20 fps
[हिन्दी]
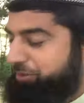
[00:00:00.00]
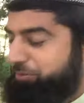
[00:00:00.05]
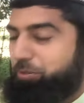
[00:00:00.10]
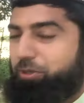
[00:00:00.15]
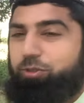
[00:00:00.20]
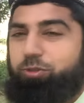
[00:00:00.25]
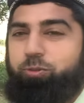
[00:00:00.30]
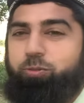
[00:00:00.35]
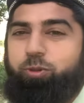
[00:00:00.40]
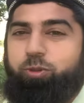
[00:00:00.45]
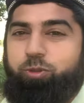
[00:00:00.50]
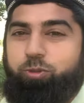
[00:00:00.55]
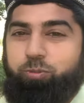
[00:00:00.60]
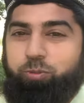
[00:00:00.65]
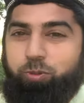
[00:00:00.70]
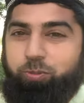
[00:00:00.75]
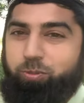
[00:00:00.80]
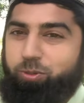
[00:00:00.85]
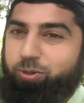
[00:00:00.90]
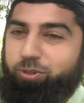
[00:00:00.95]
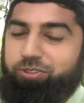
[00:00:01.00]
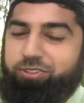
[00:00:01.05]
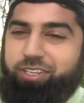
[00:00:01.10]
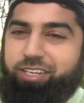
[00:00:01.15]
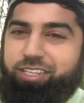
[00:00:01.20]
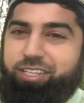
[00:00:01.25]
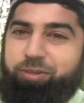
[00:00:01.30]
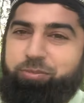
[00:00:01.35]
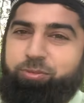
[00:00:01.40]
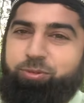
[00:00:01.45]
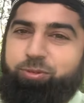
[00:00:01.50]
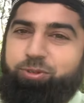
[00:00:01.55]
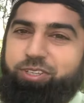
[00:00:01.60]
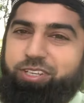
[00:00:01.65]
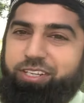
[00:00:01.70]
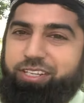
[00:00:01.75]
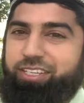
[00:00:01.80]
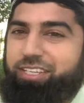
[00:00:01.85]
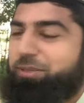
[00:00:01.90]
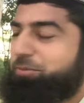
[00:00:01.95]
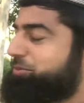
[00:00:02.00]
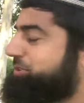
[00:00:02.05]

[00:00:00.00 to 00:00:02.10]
आज भाई सुबह सुबह बहुत ज़्यादा भूख लगी है